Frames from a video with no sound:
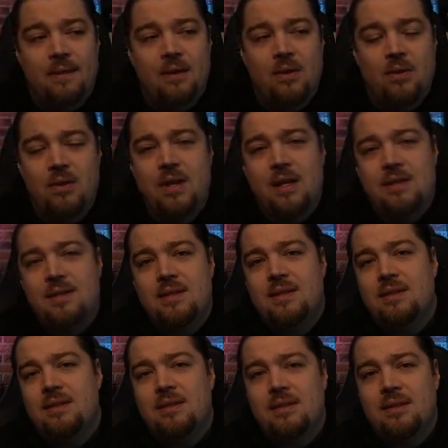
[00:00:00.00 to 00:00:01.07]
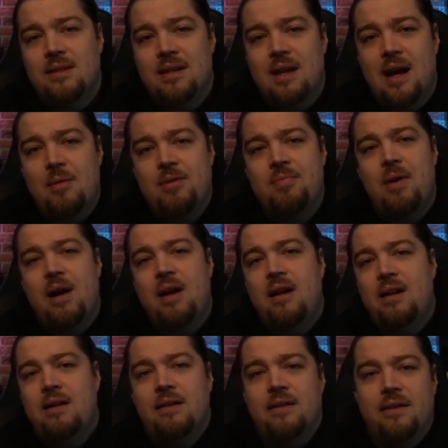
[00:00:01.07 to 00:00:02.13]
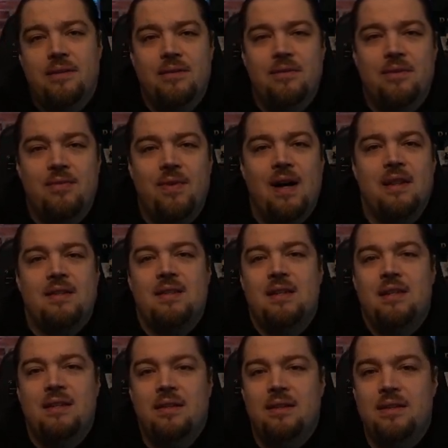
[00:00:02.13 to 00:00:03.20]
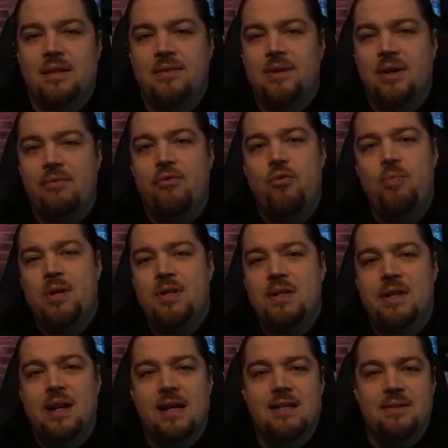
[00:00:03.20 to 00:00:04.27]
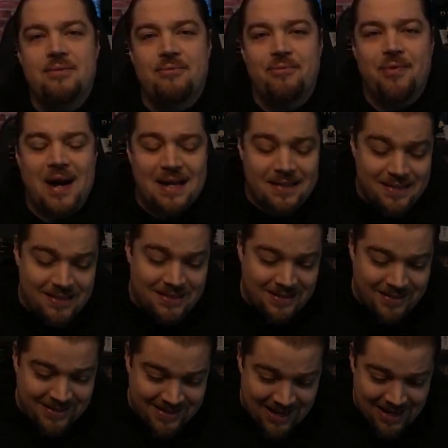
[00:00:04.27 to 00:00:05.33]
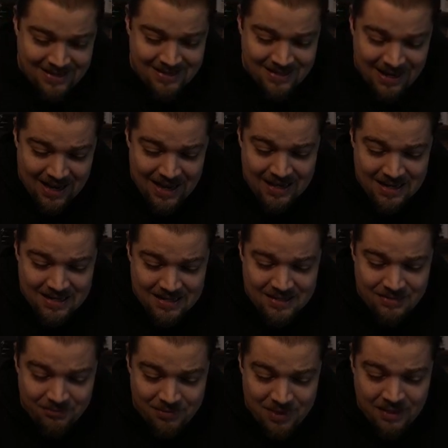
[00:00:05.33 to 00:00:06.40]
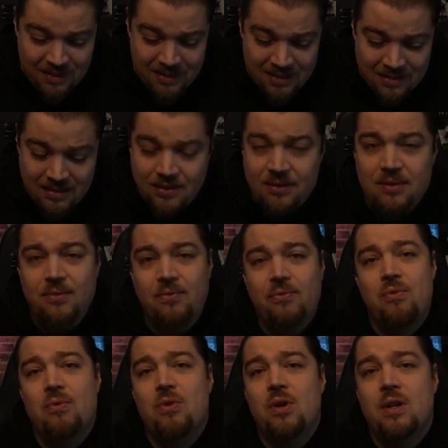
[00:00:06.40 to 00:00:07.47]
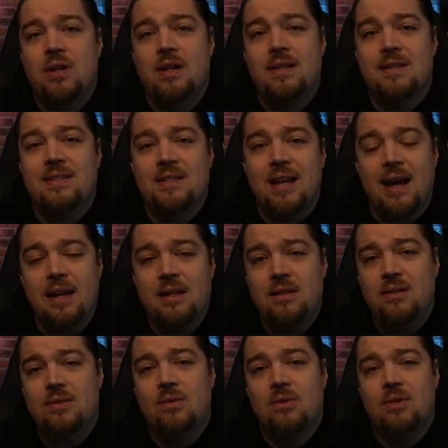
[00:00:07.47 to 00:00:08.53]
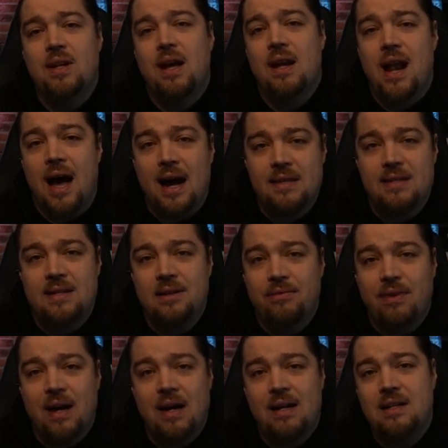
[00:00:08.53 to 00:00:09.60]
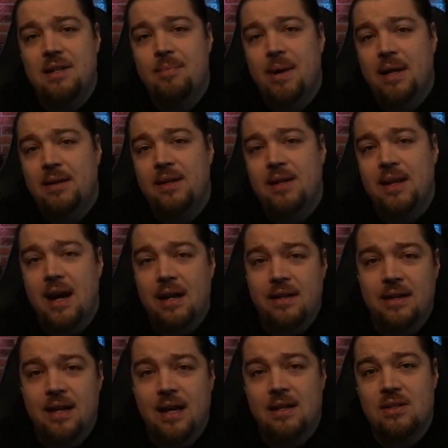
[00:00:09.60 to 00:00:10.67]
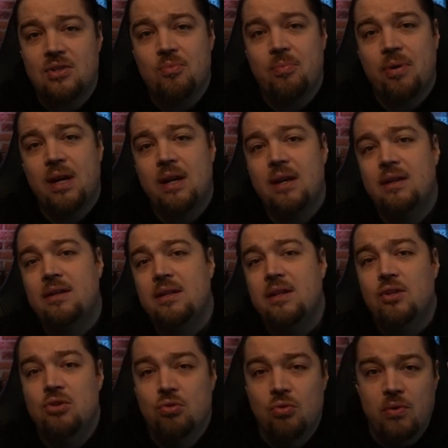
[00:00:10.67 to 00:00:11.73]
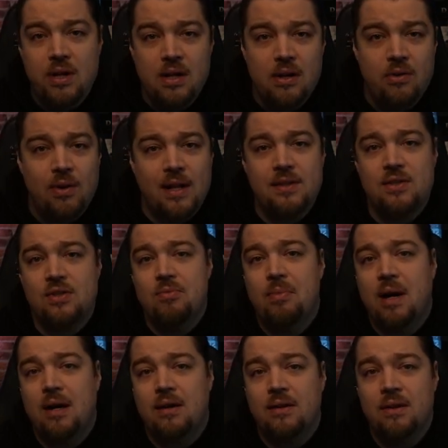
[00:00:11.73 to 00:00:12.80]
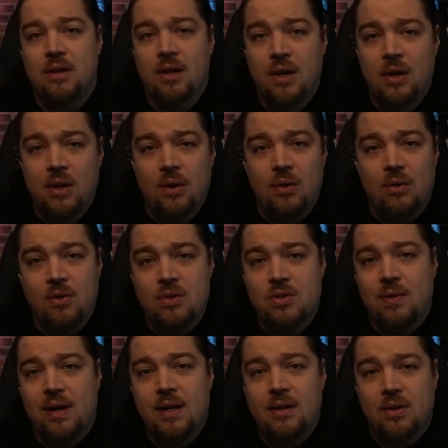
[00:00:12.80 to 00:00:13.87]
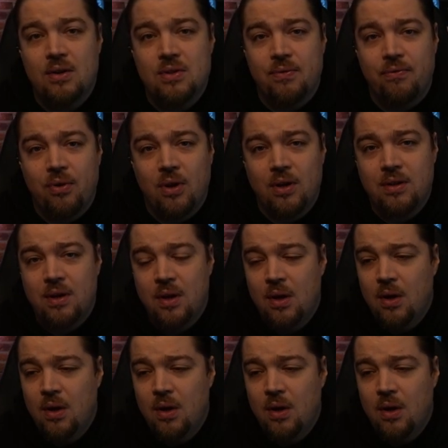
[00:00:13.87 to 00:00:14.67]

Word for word: Und jetzt habe ich mal quasi äh, Revue passieren lassen, was das alles wirklich für eine Zeit und ein Hassel war, die Materialien ranzubringen, die do runs zu machen und so weiter und so fort.